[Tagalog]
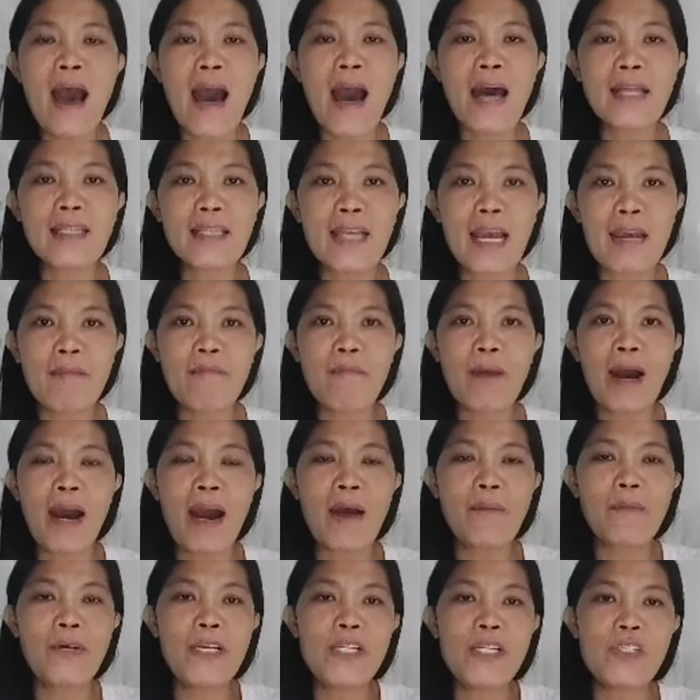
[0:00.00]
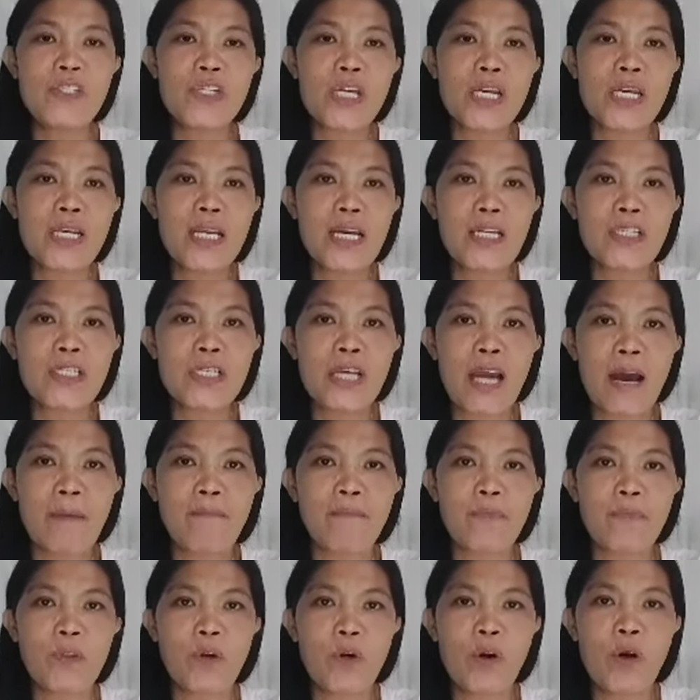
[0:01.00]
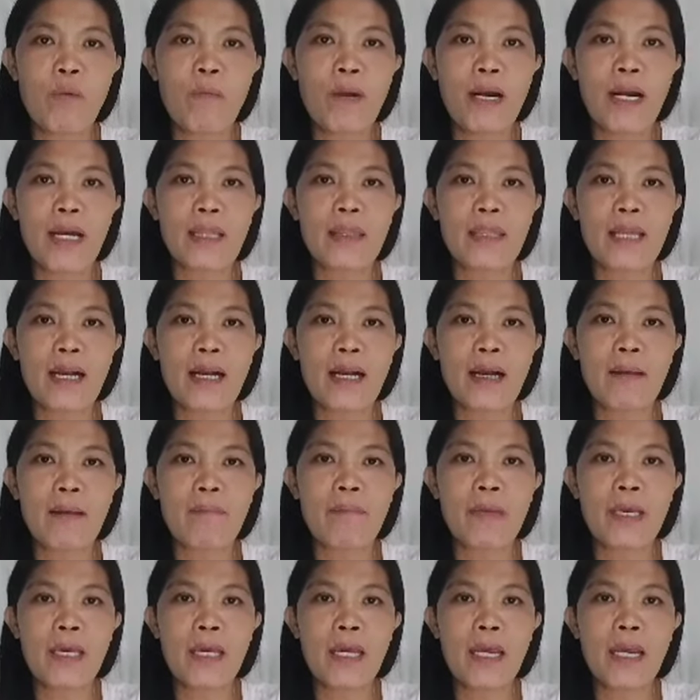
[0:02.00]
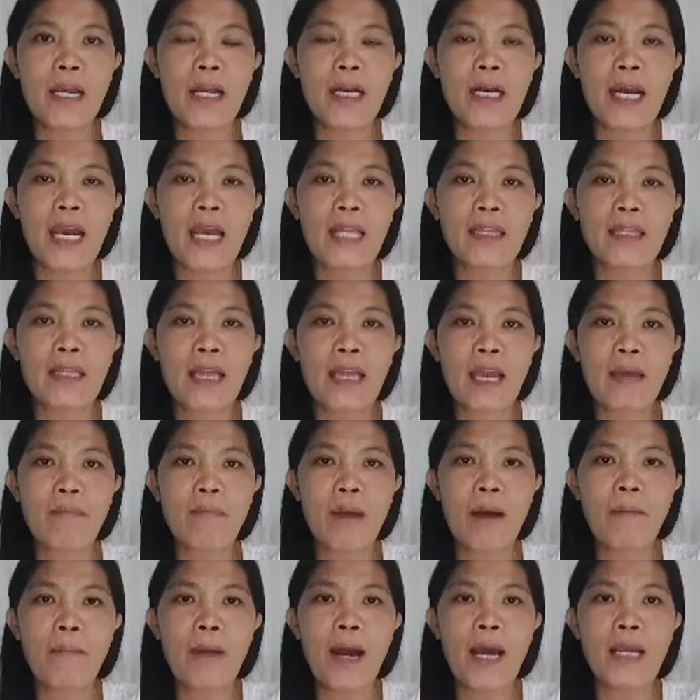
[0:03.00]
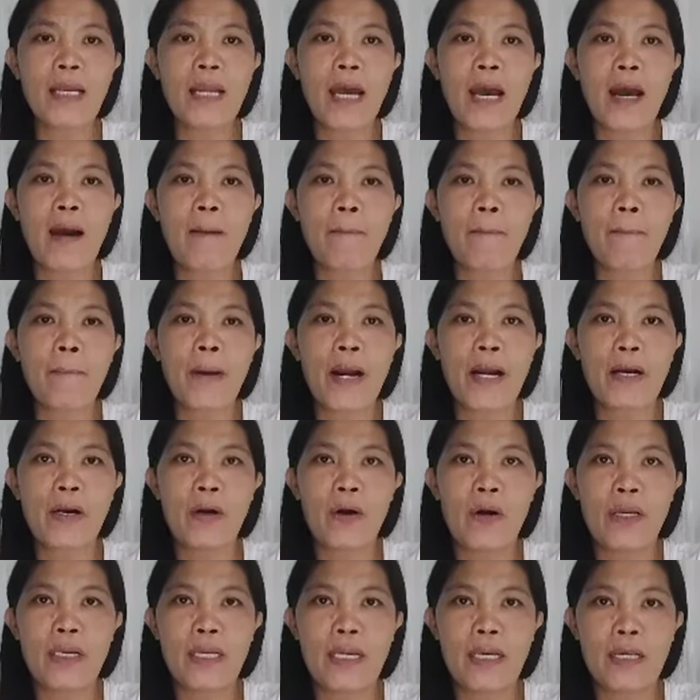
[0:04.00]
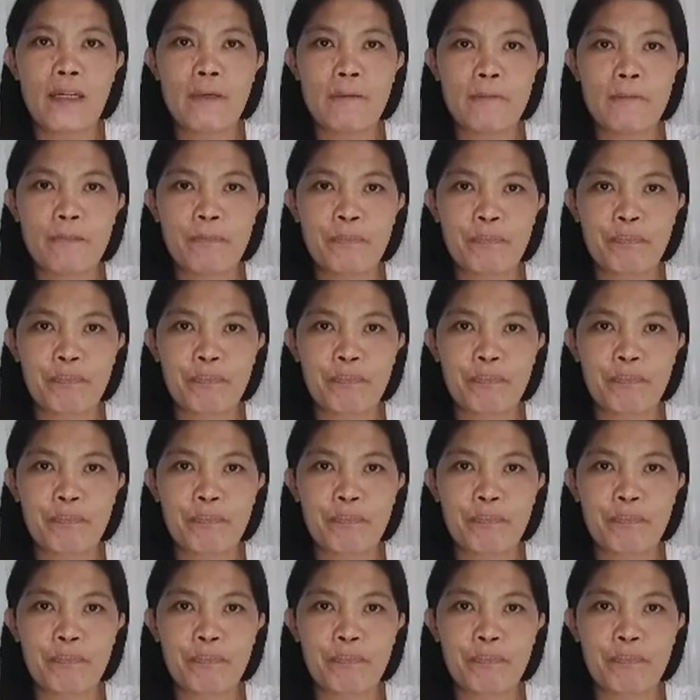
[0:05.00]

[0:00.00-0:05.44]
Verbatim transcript: At kay Ma'am Regina no? magandang gabi. Kay, at kay Ma'am Ana Paroni.